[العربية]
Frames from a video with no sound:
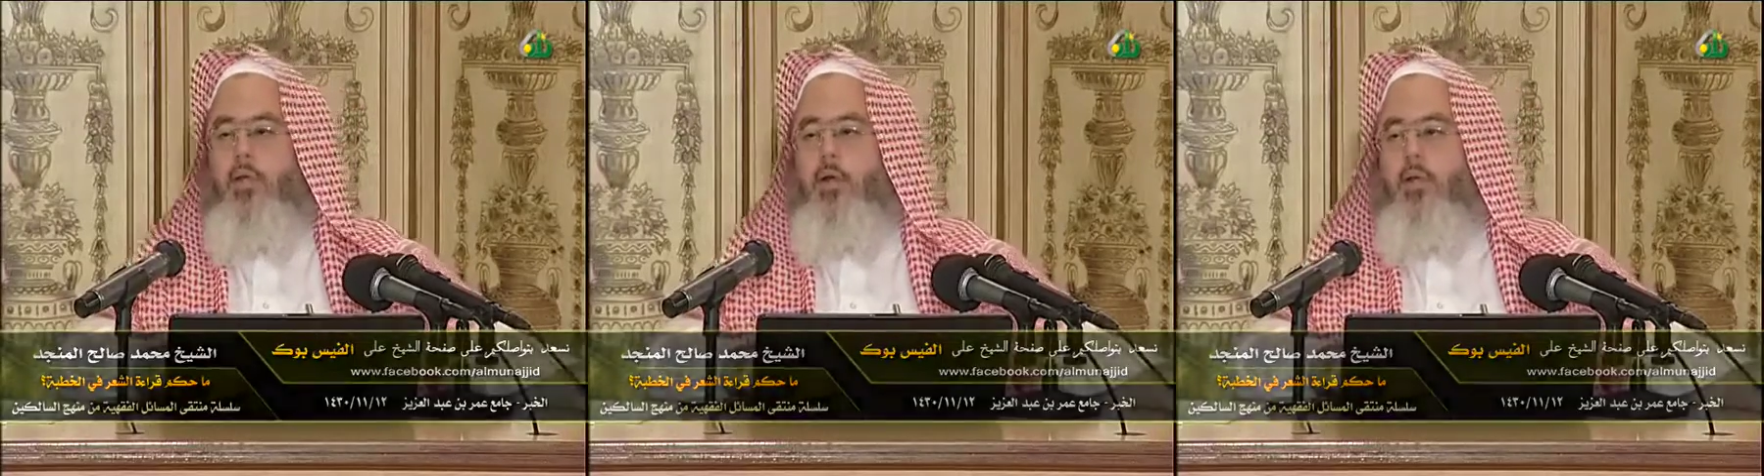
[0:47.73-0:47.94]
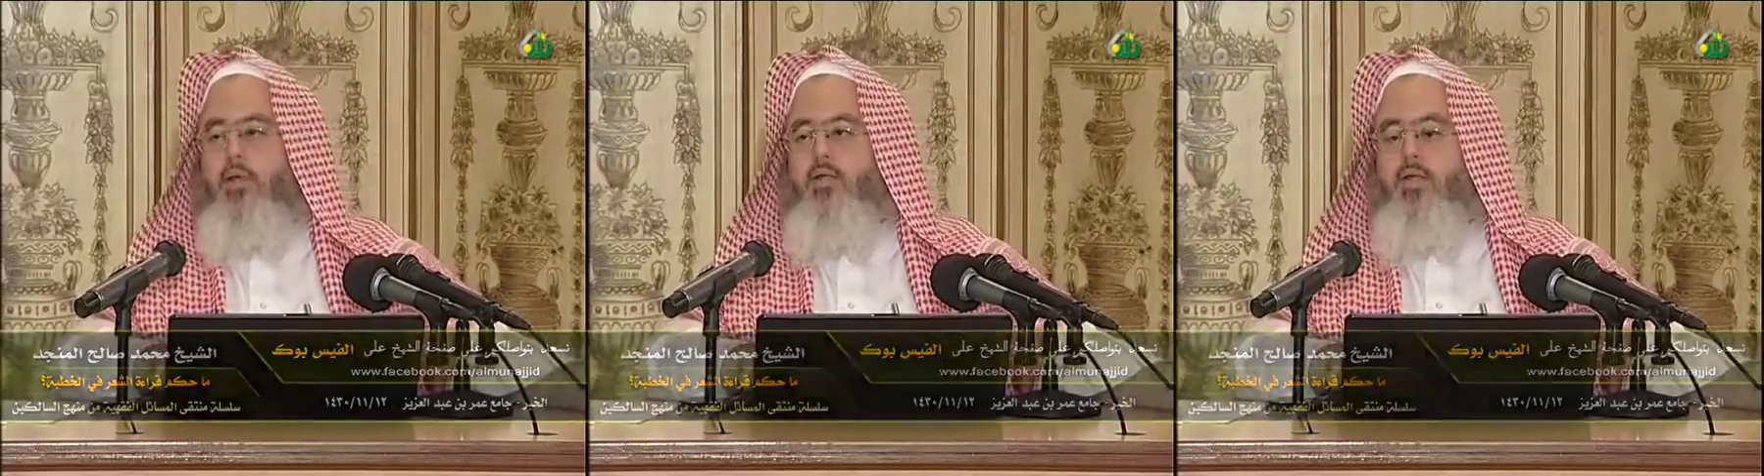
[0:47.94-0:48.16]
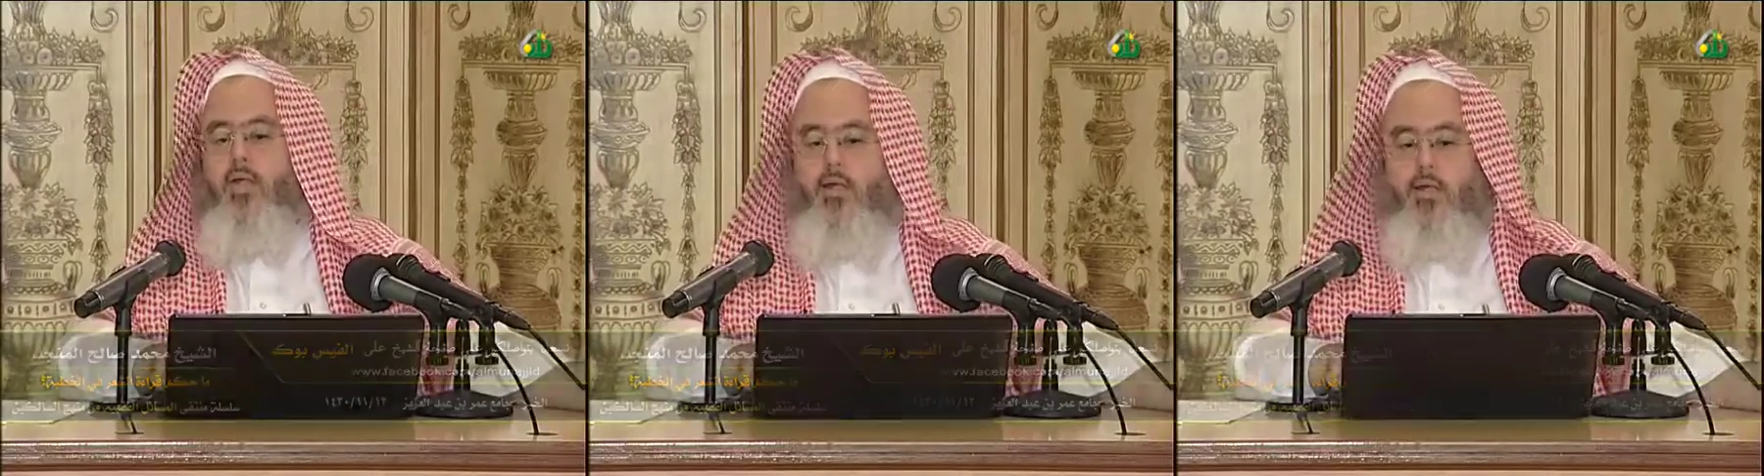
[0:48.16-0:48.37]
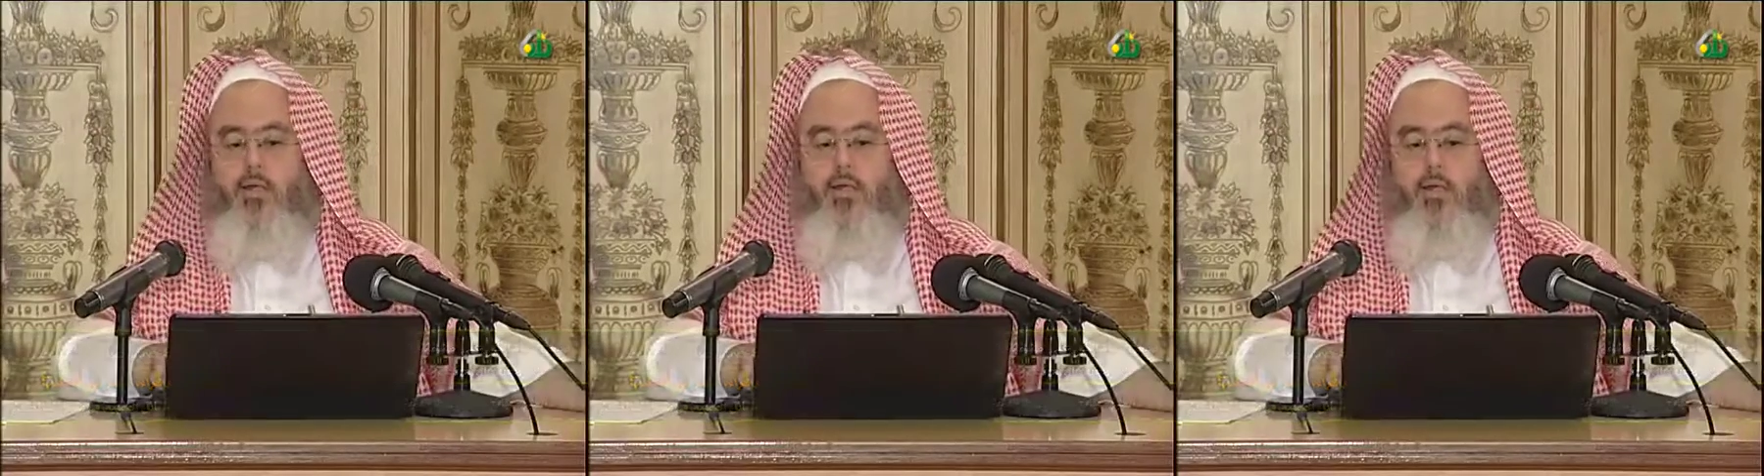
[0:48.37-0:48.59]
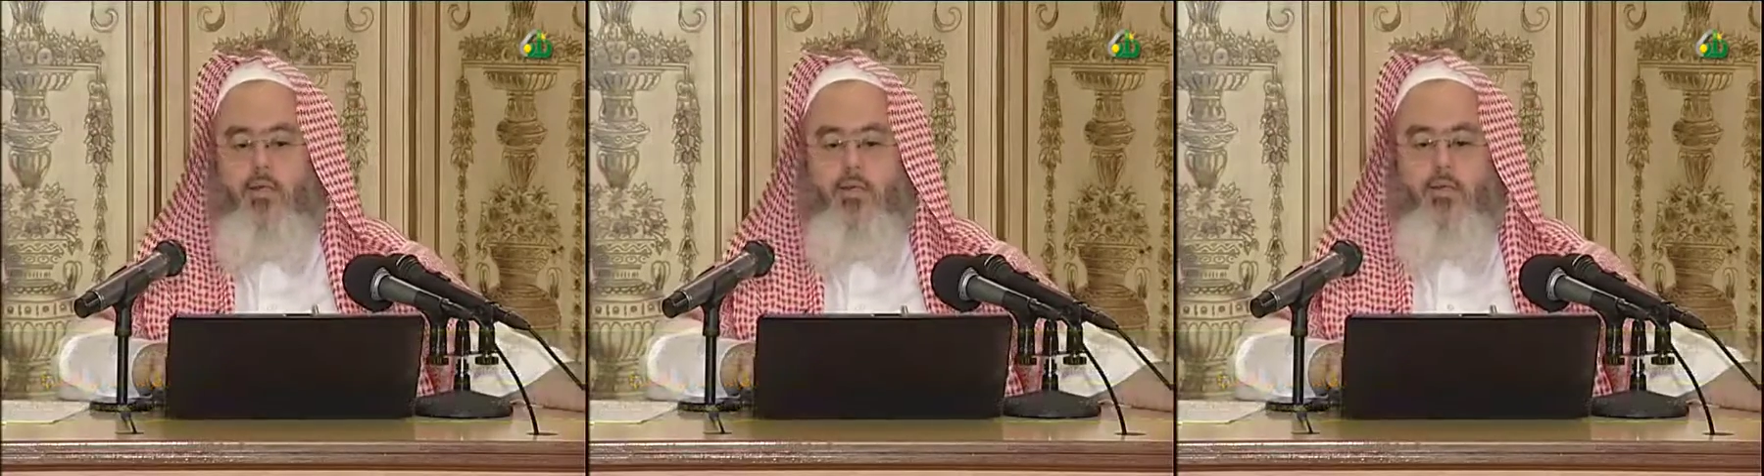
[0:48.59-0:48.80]

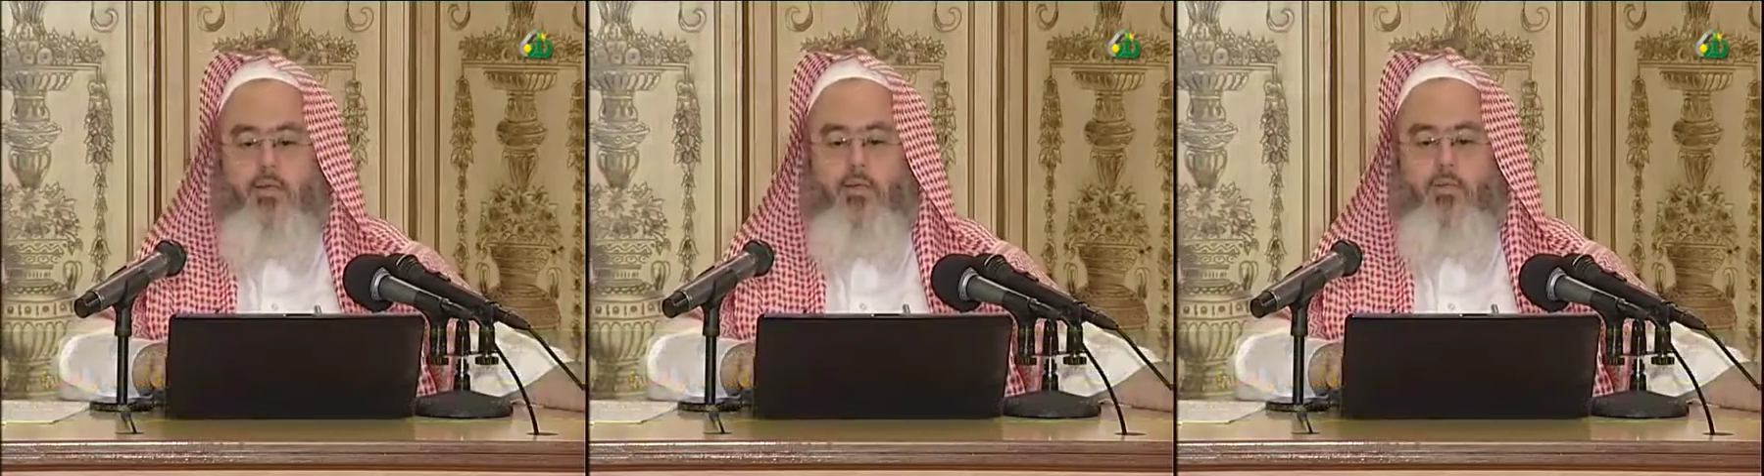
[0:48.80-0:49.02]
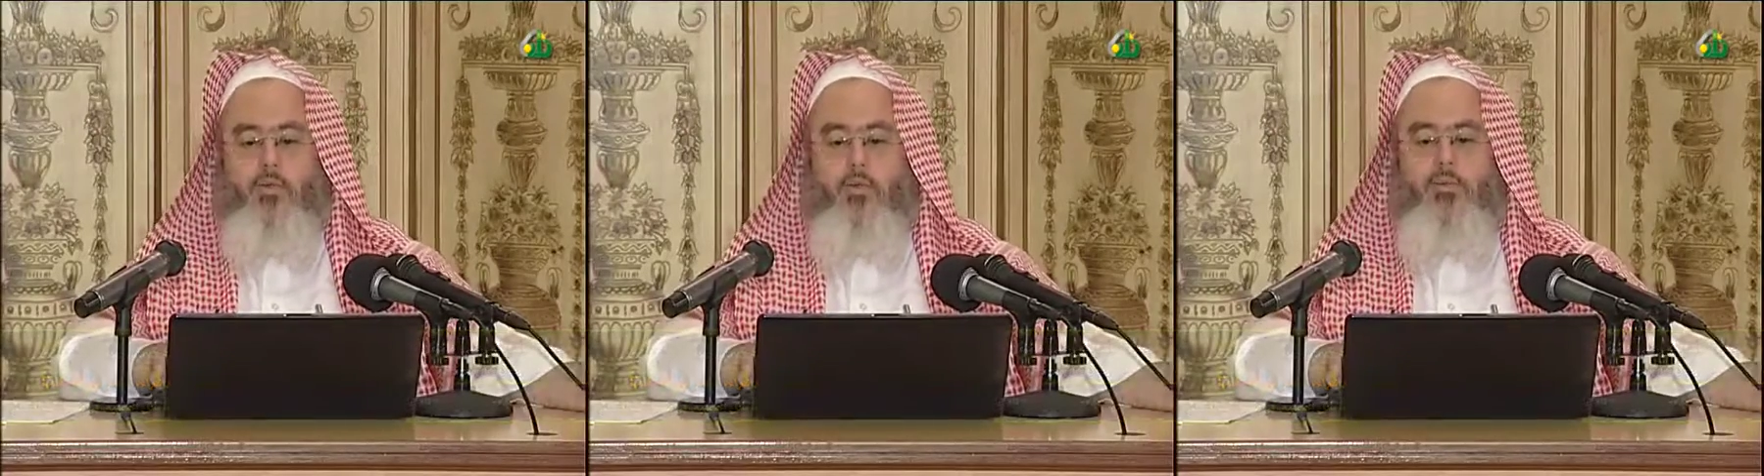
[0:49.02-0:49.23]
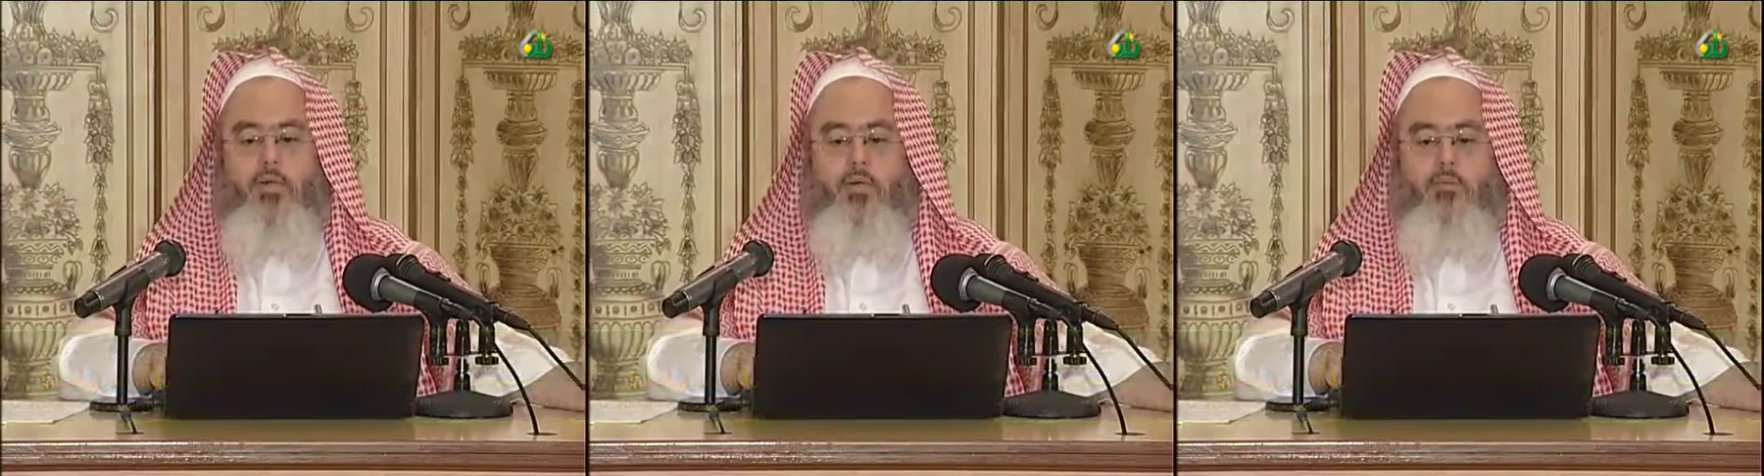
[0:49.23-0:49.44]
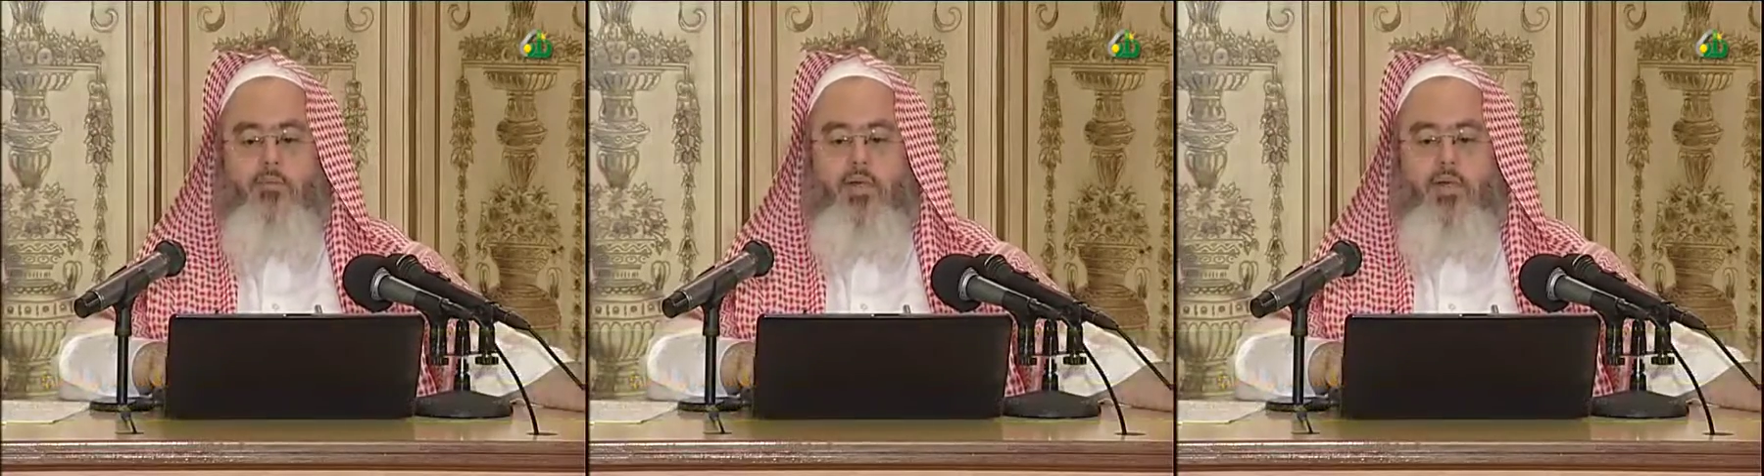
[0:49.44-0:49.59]
الإشارة ومنهم